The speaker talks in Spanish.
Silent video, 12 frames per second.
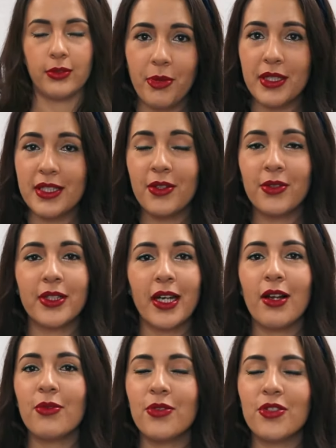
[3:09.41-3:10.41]
Puedes
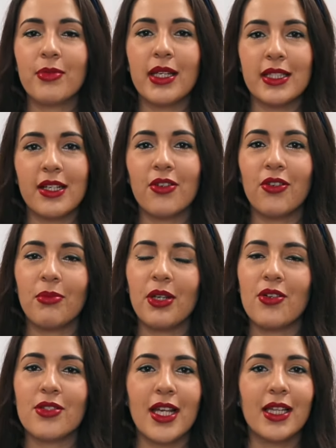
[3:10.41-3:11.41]
encontrar algunos más
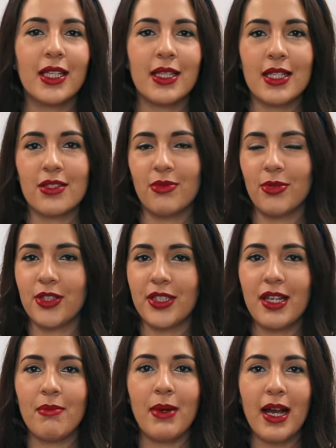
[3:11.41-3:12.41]
económicos en tiendas como
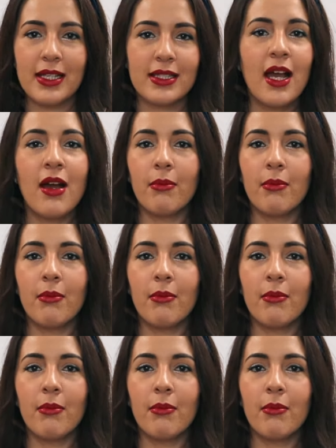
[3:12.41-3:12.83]
TJ Maxx,